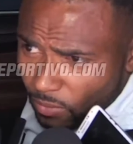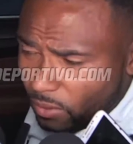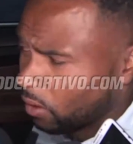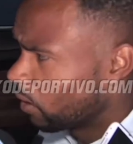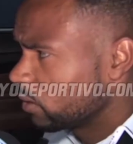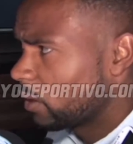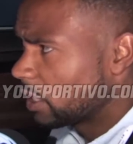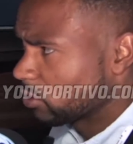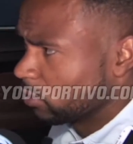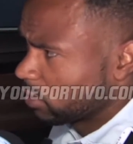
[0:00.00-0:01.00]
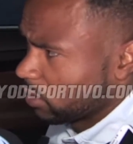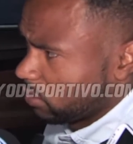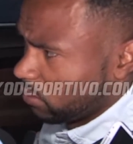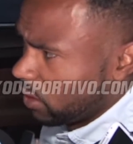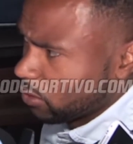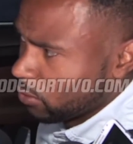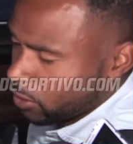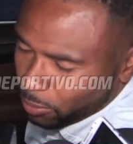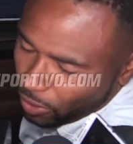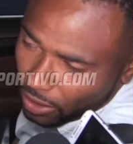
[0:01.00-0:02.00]
No, no hay excusas, no hay
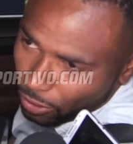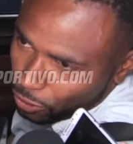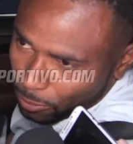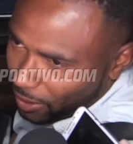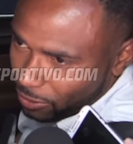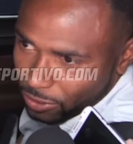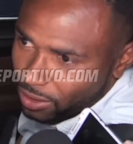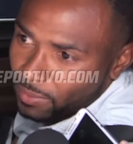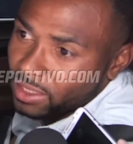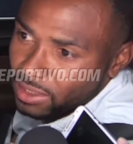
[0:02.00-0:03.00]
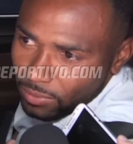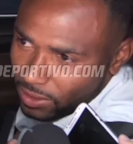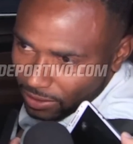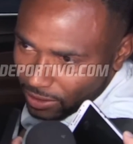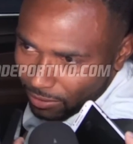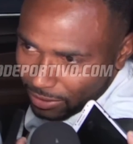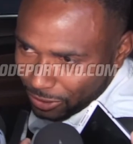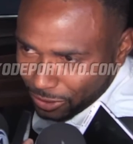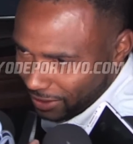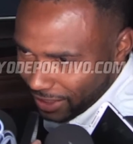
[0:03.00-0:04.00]
excusas porque en los otros partidos también estaba Cecilio,
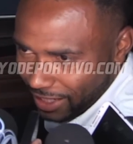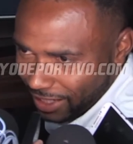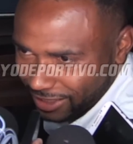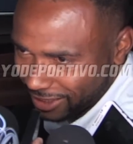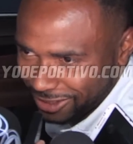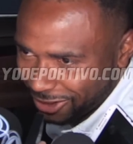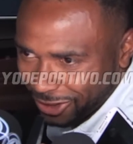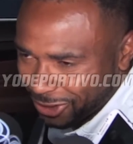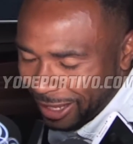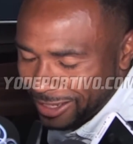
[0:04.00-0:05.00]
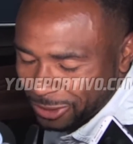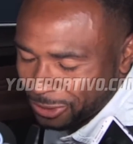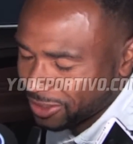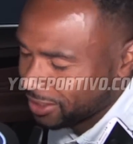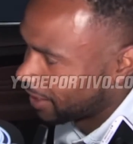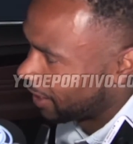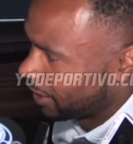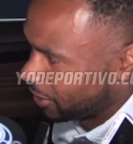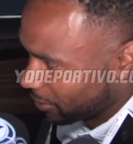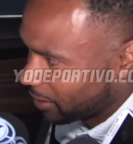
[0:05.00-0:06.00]
entonces no, no hay excusas.
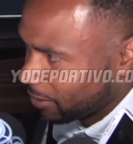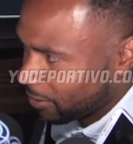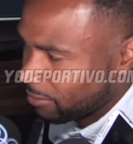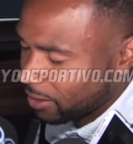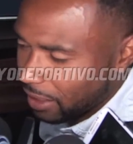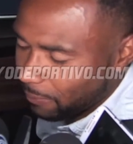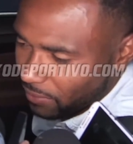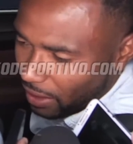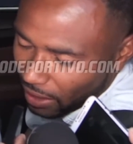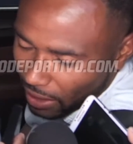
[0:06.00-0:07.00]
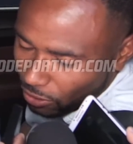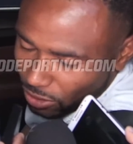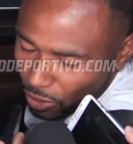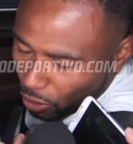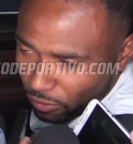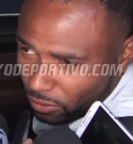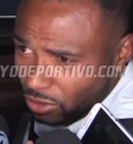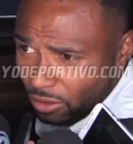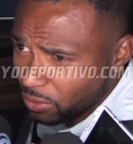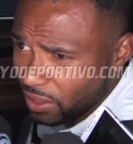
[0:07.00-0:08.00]
Yo te digo de verdad, acá en los micrófonos
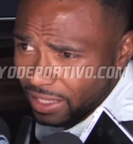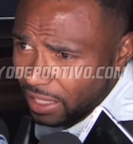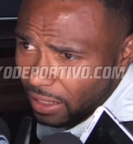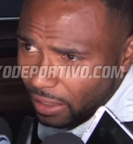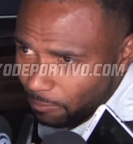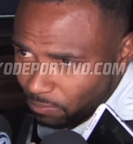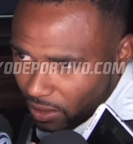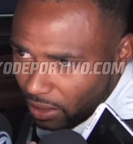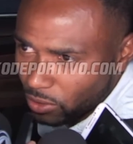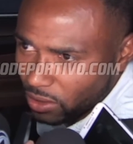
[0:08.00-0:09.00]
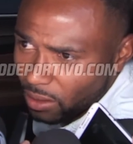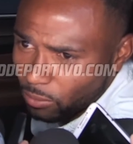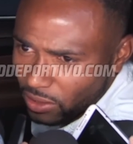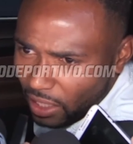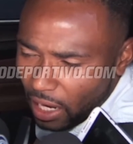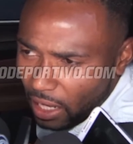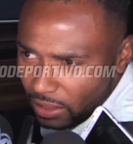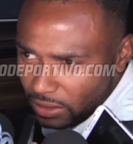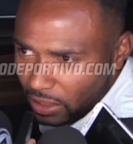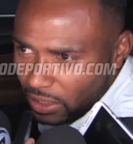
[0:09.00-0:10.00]
no vamos a ganar nada, tenemos que demostrar en la
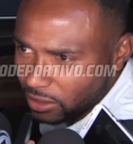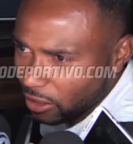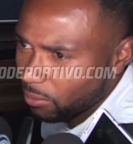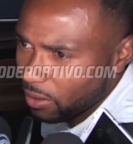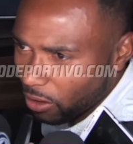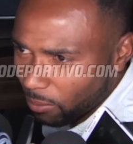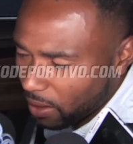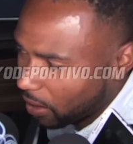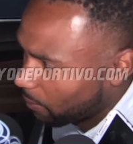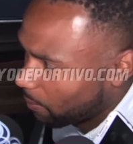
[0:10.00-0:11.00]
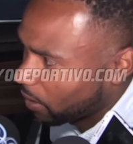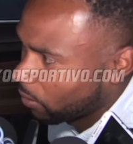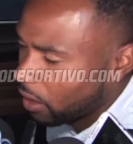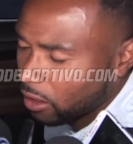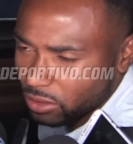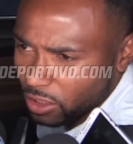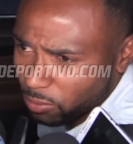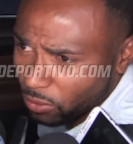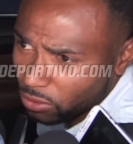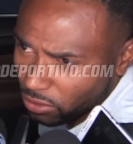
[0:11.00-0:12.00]
cancha y hacer lo mejor para, para lograr los tres
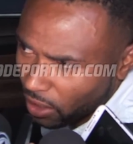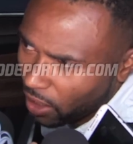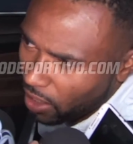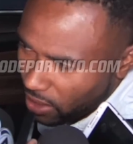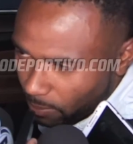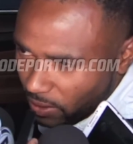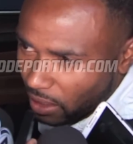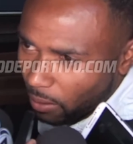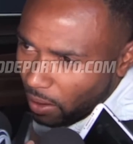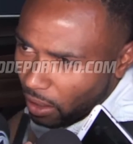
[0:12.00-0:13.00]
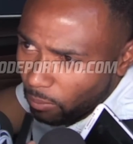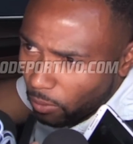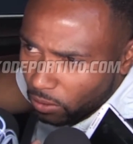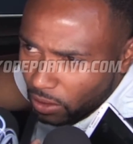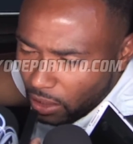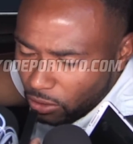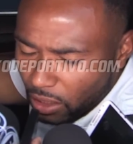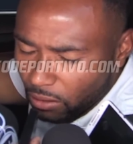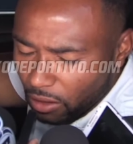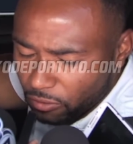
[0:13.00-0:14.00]
puntos y empezar a pagar un poco de la
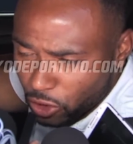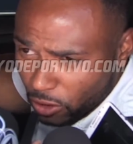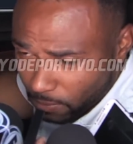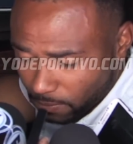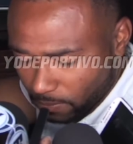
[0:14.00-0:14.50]
deuda con la afición.